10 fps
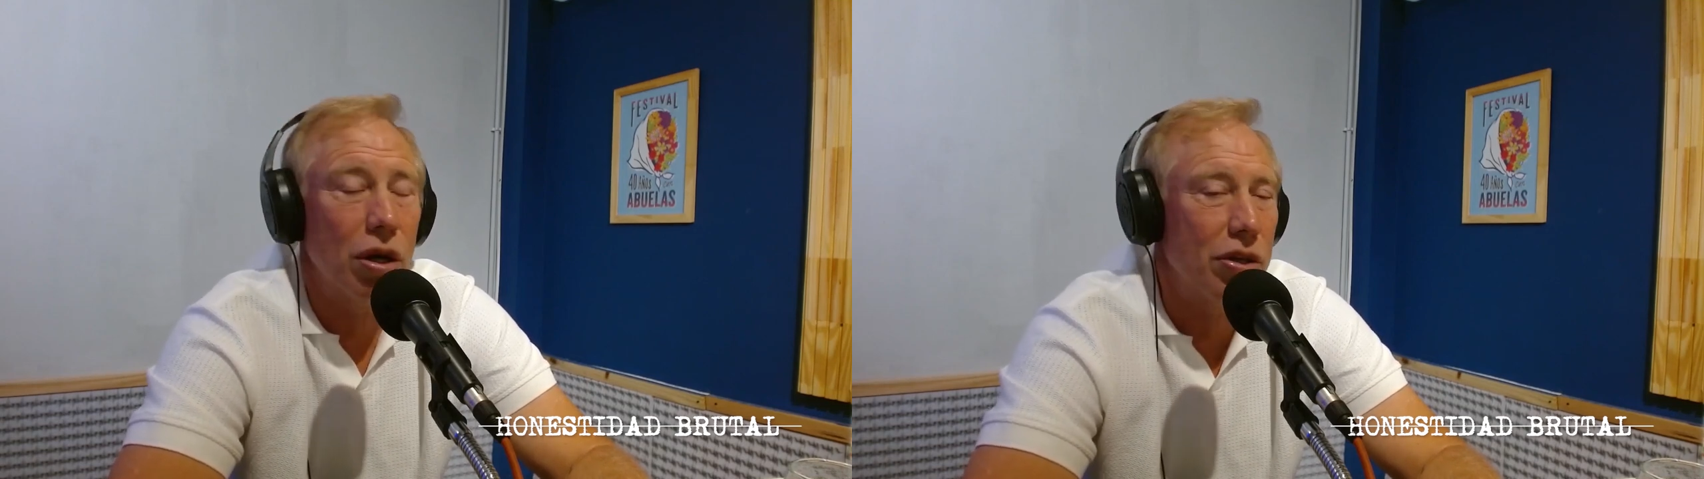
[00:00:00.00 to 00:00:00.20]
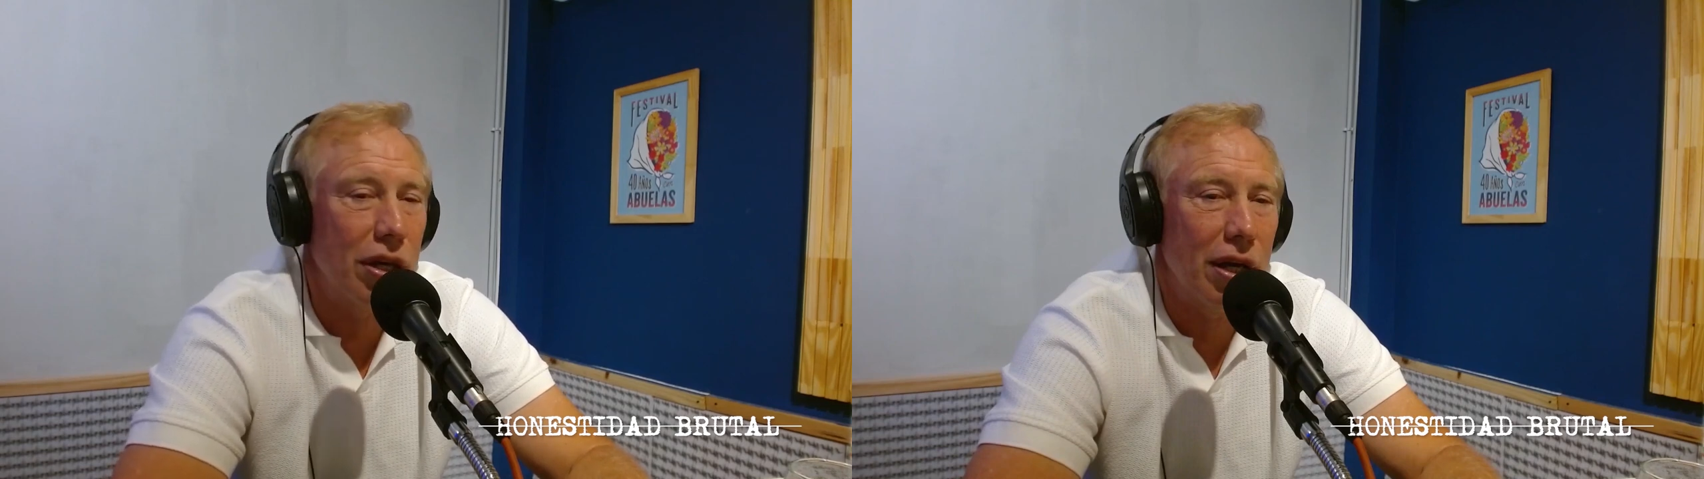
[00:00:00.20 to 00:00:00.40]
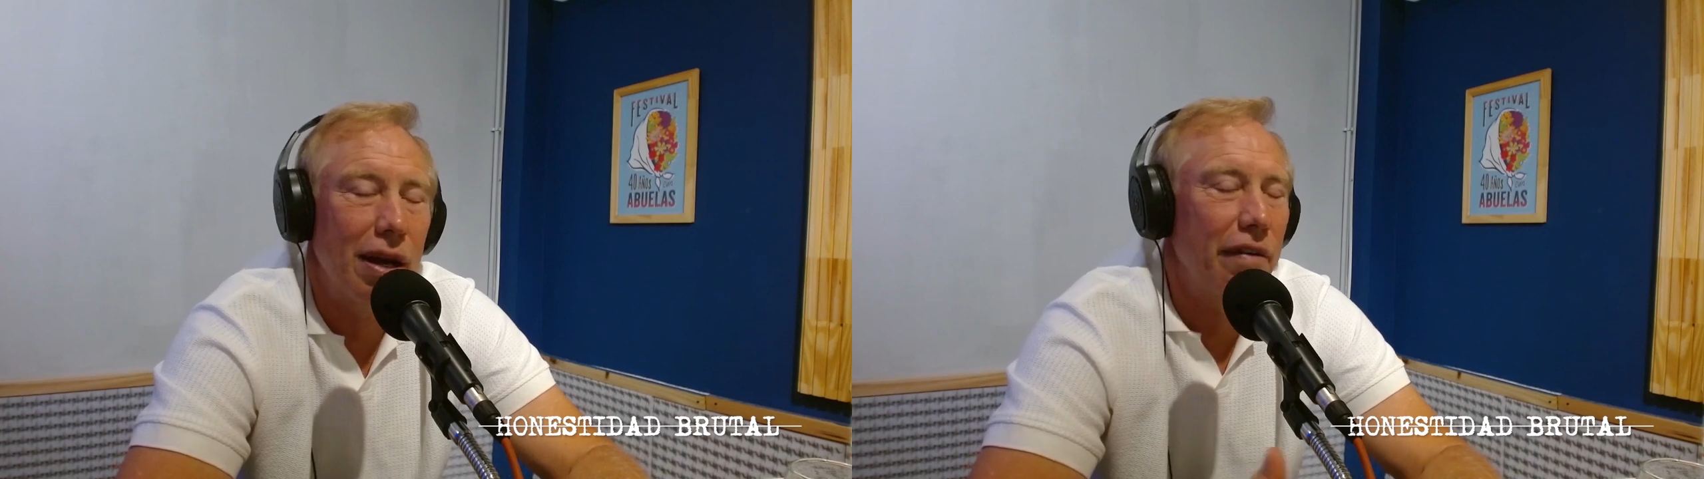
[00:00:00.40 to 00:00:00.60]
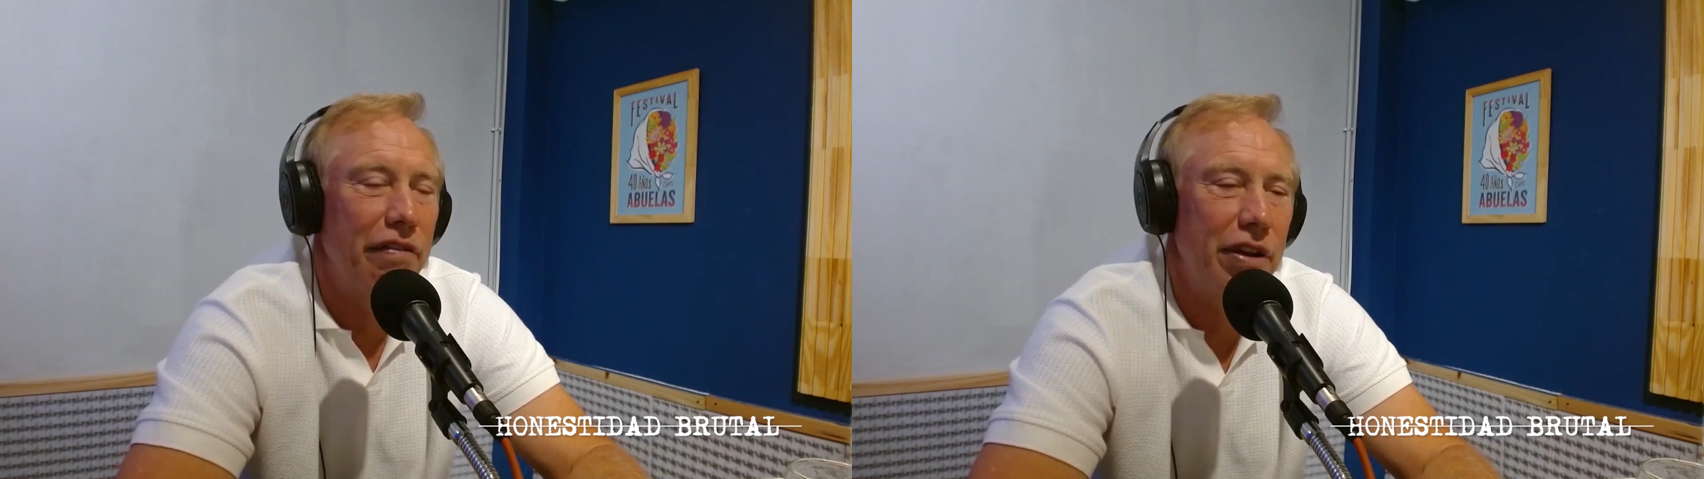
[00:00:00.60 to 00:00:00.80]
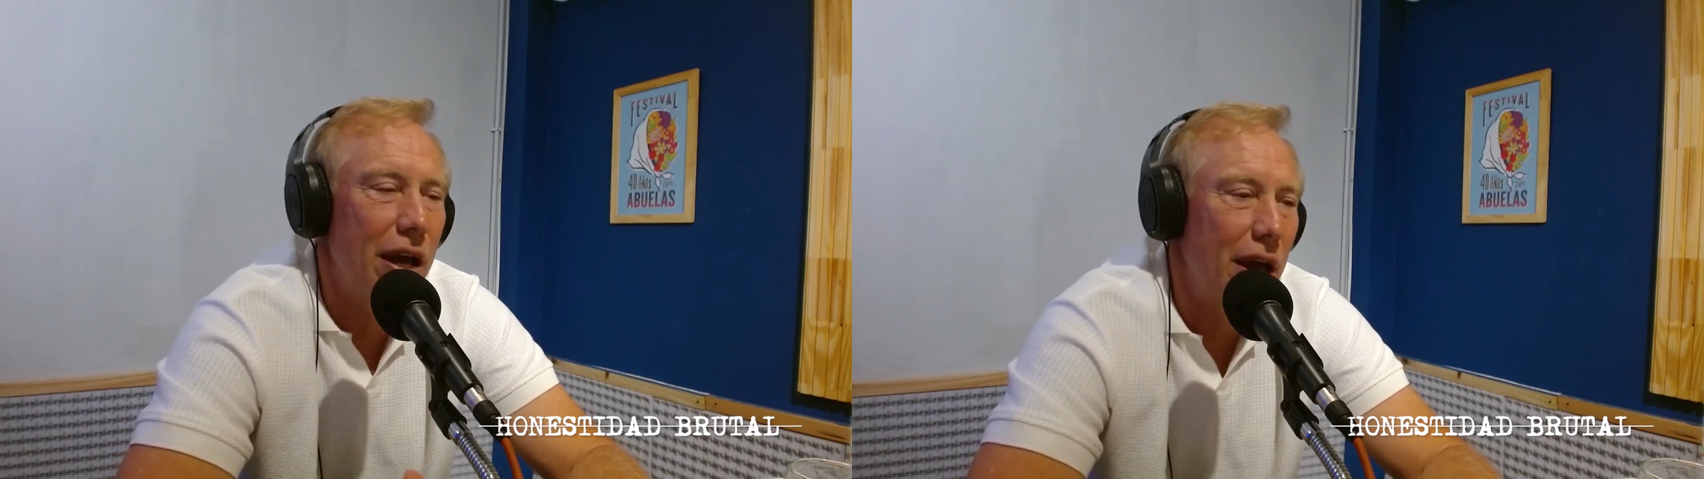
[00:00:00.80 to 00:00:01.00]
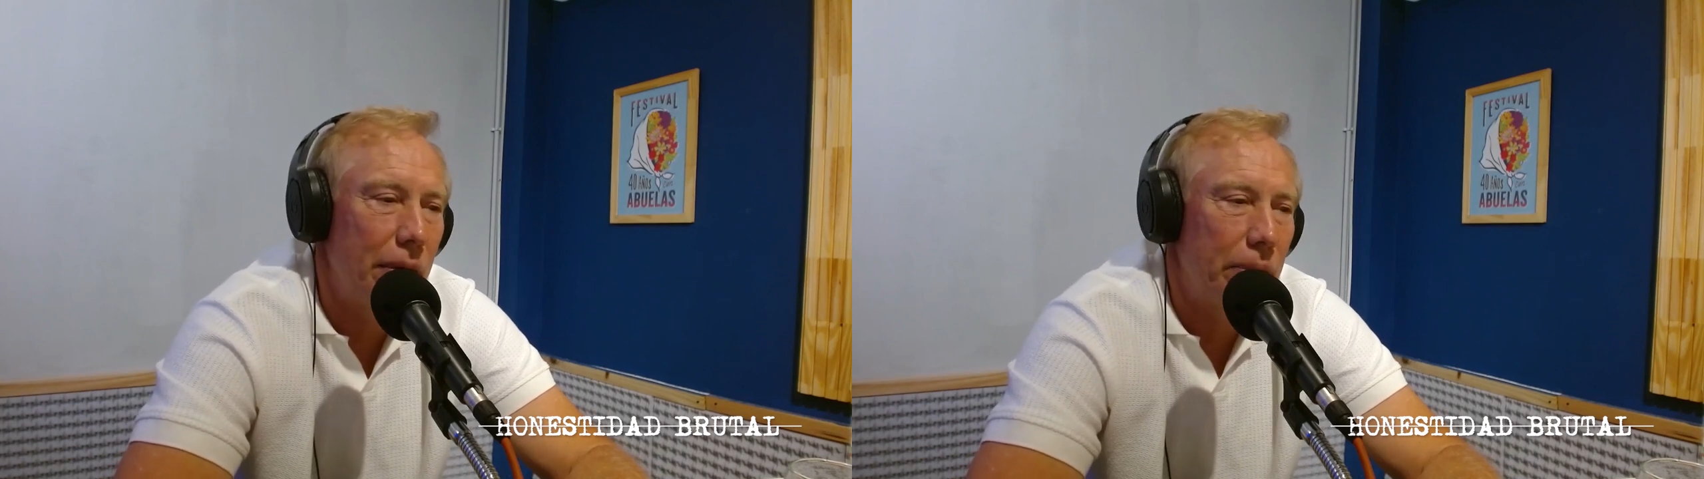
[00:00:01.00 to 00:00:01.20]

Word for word: a llegar a la final,